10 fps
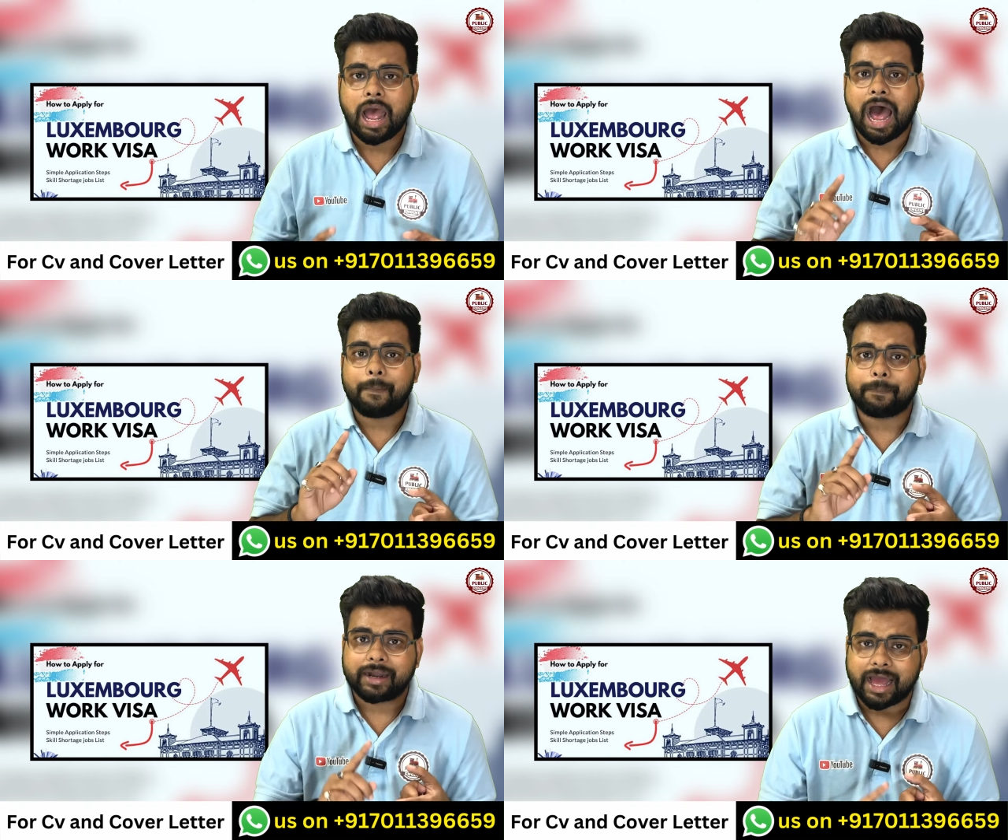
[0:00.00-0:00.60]

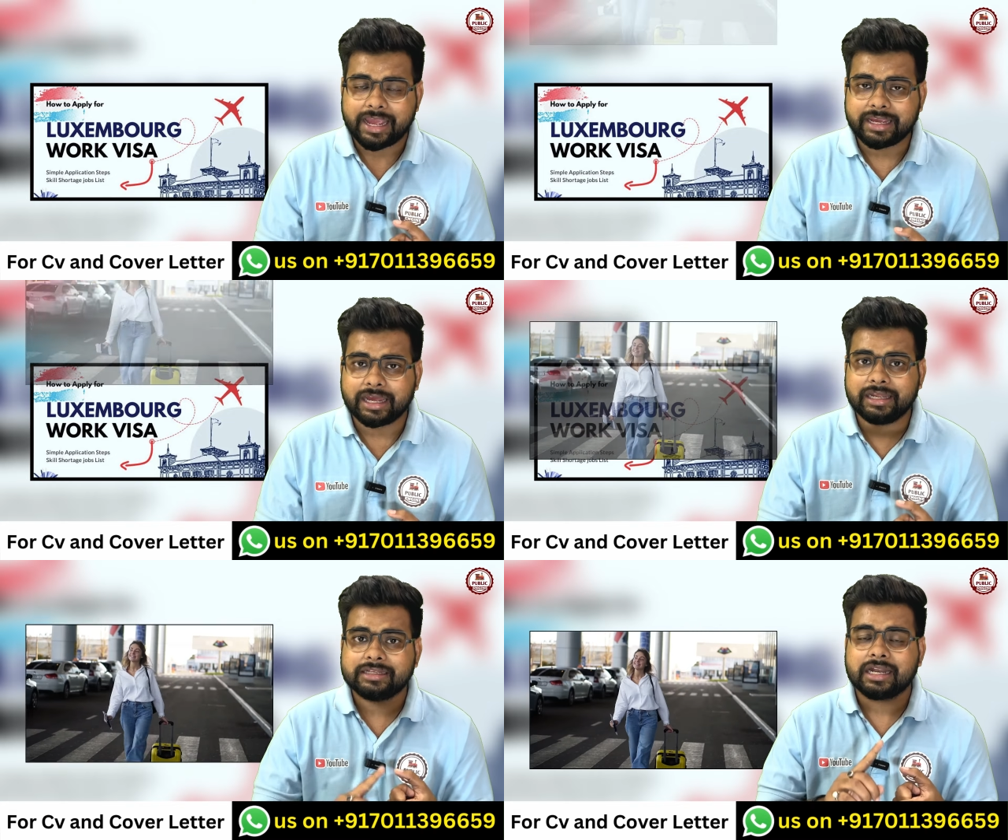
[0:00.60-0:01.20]
आप पढ़ाई के
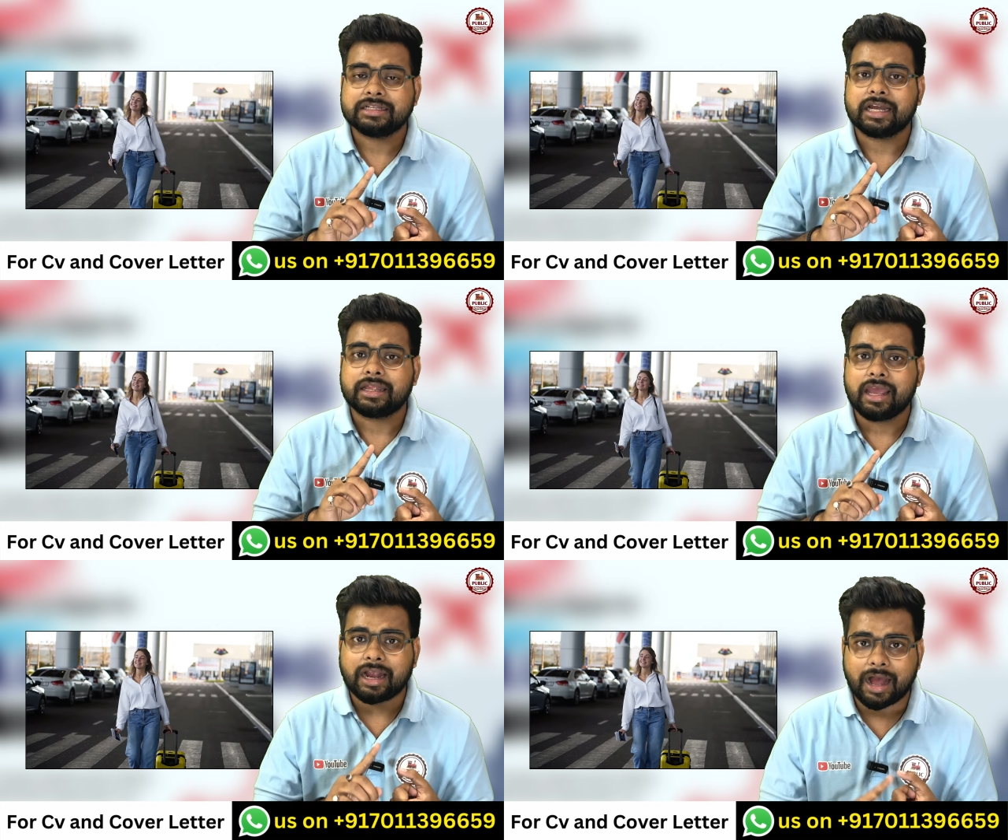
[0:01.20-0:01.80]
लिए जाना चाहते
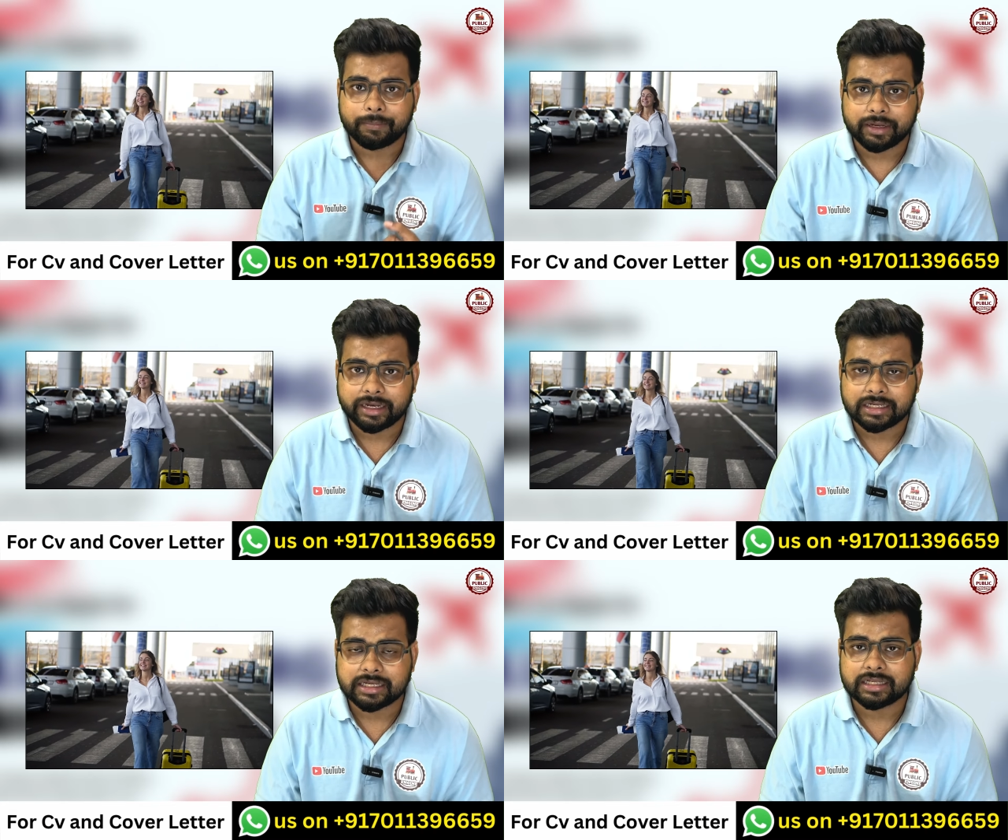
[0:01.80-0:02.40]
हैं काम करने के
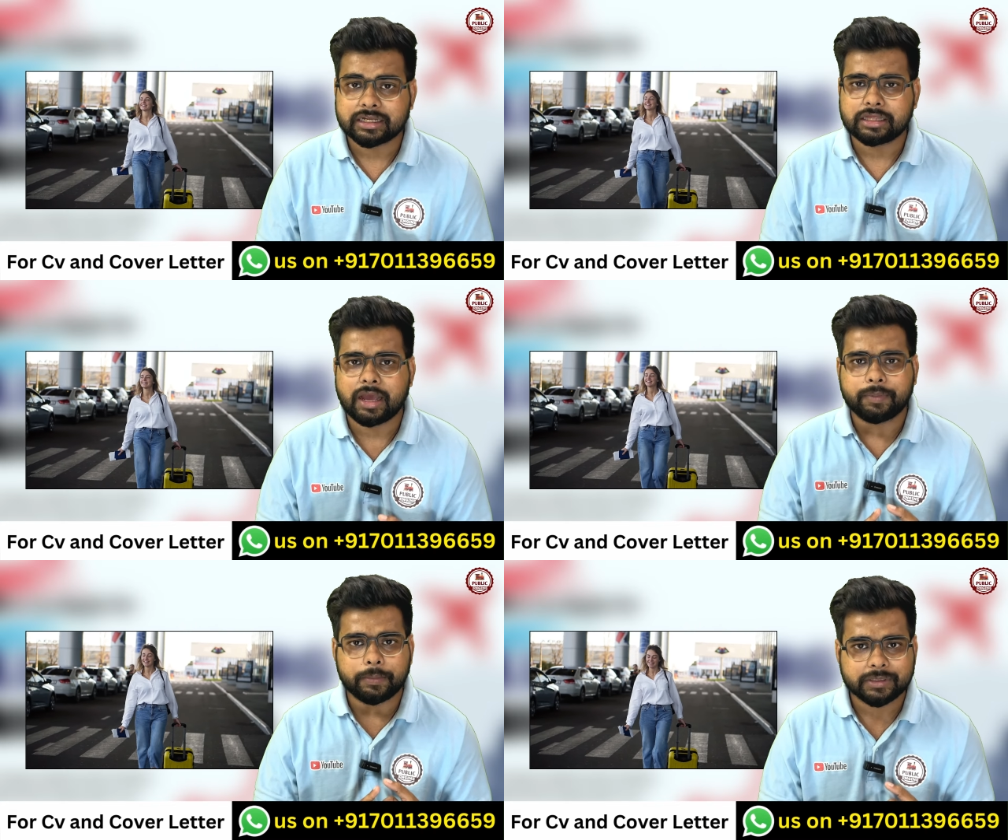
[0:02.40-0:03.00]
लिए जाना चाहते हैं
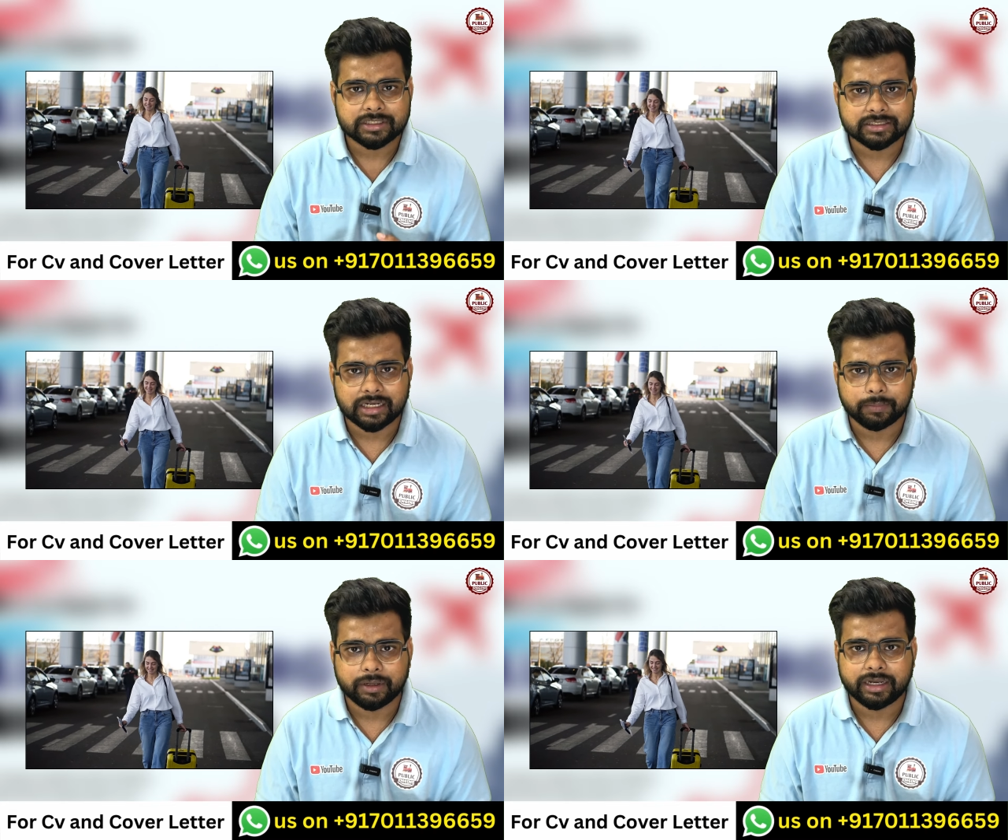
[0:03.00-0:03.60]
अपना बिजनेस
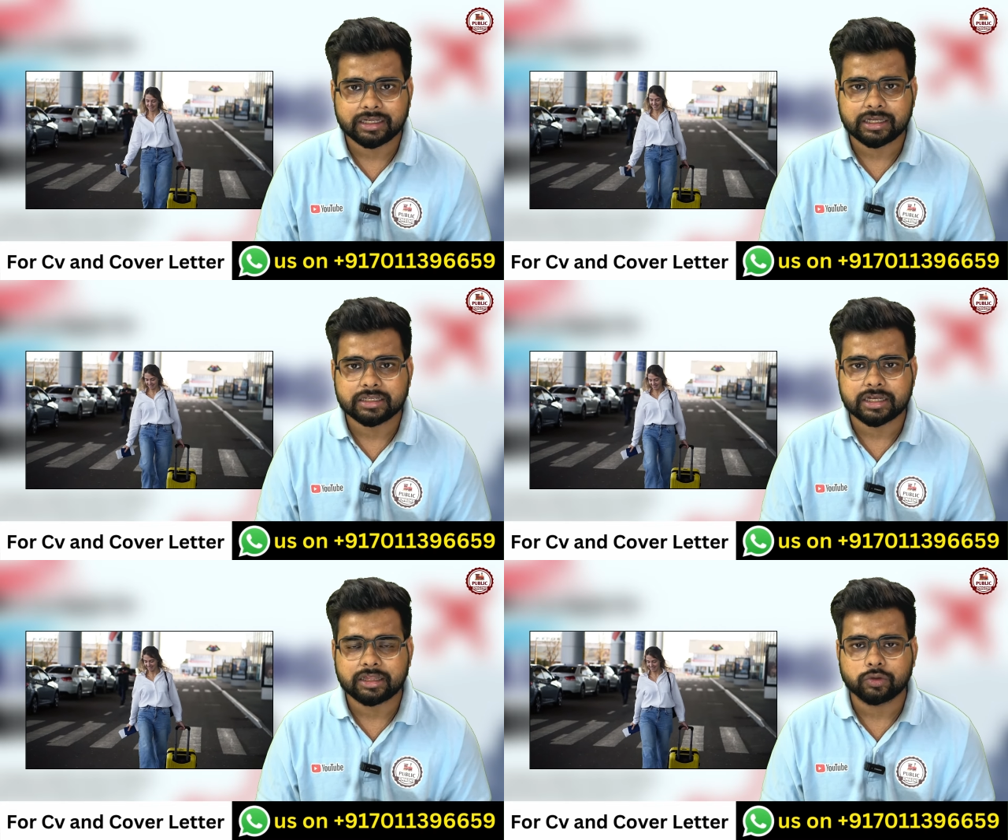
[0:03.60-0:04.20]
सेटअप करने के लिए जाना
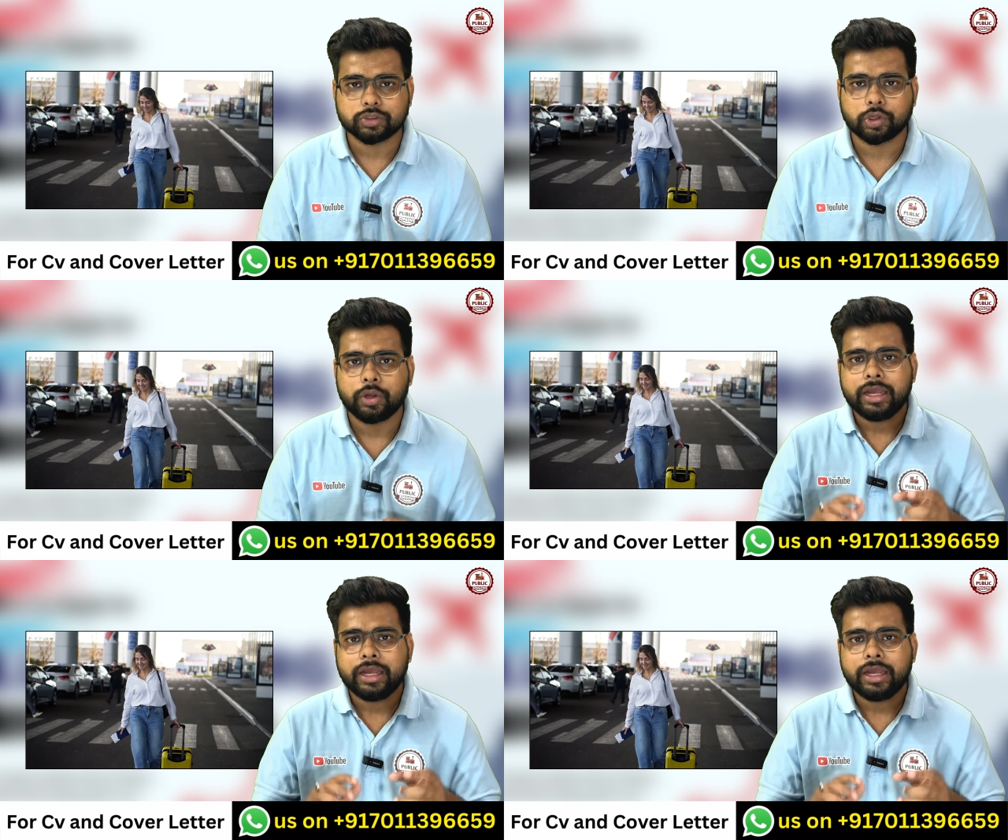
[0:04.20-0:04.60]
चाहते हैं दोस्तों